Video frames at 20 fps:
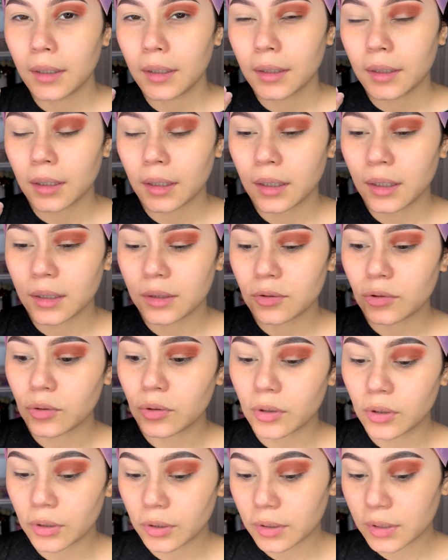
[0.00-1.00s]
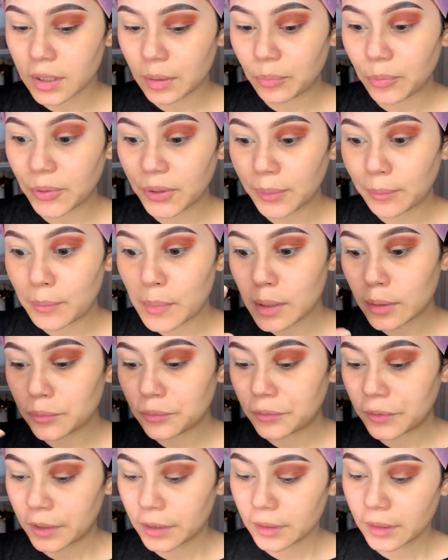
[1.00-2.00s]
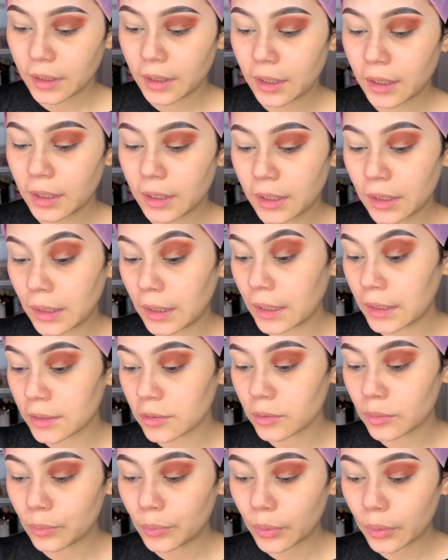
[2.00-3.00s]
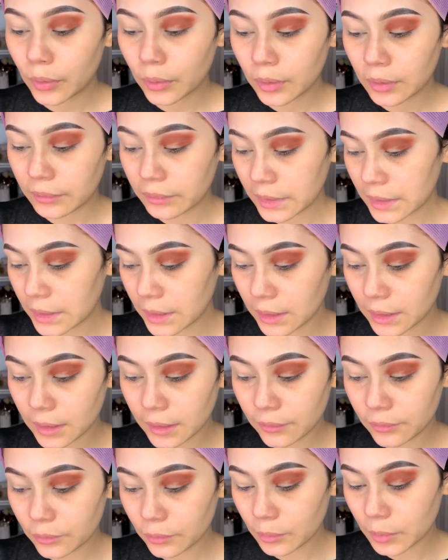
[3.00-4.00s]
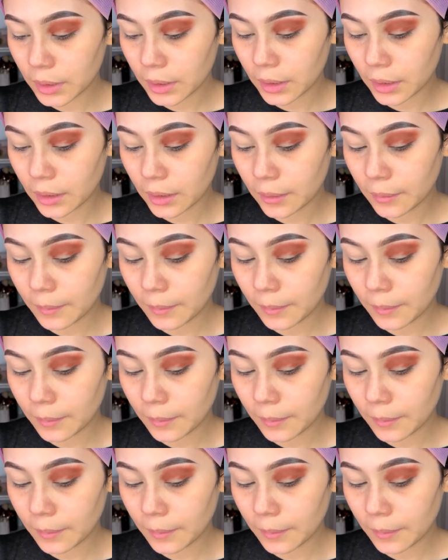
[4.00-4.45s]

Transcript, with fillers: eh, su color se pone más fuerte y es un poco difícil difuminar